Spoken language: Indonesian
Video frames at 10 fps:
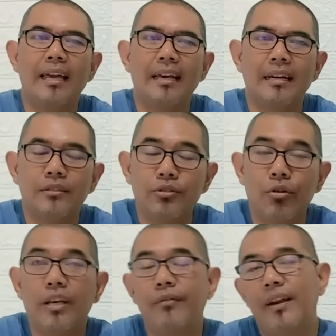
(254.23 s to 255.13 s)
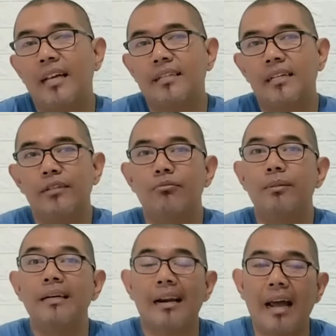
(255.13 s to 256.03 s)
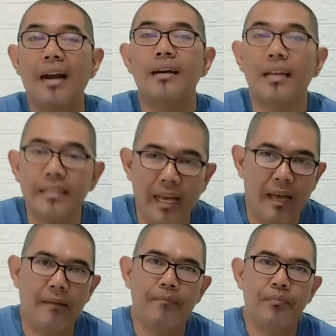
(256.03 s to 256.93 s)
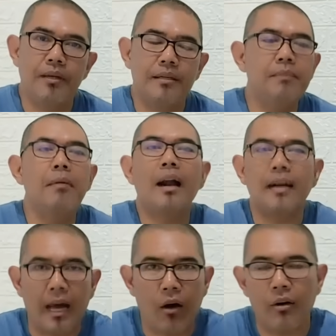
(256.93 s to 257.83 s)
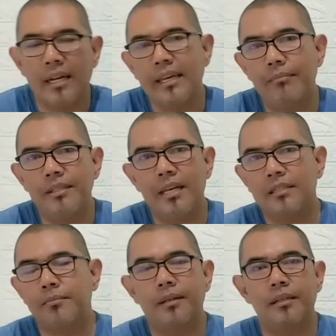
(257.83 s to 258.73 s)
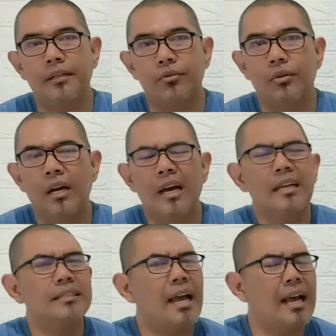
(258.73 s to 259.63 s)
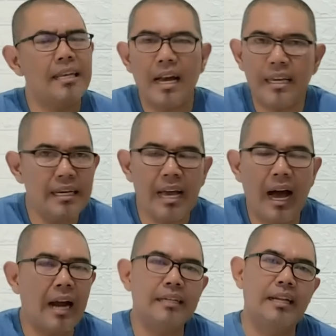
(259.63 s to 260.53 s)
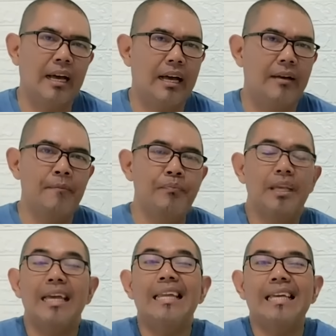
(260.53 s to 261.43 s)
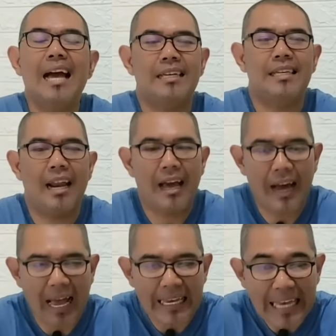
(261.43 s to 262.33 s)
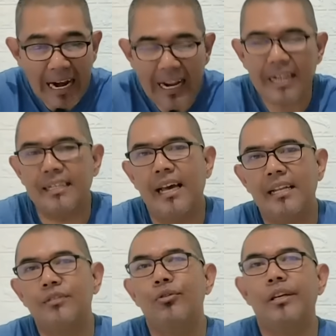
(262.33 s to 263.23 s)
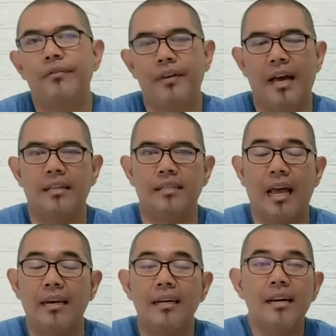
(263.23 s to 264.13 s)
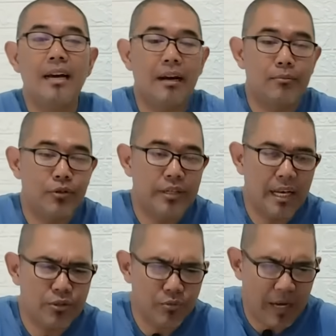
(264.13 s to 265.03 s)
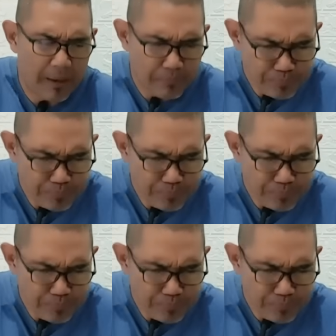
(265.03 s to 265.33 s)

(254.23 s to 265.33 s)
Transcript: Zulkifli Hasan itu benar adanya, di mana orang yang bisa seperti itu? Saya yakin nggak ada. Ini hanyalah khayalan dari Zulkifli Hasan, kemudian juga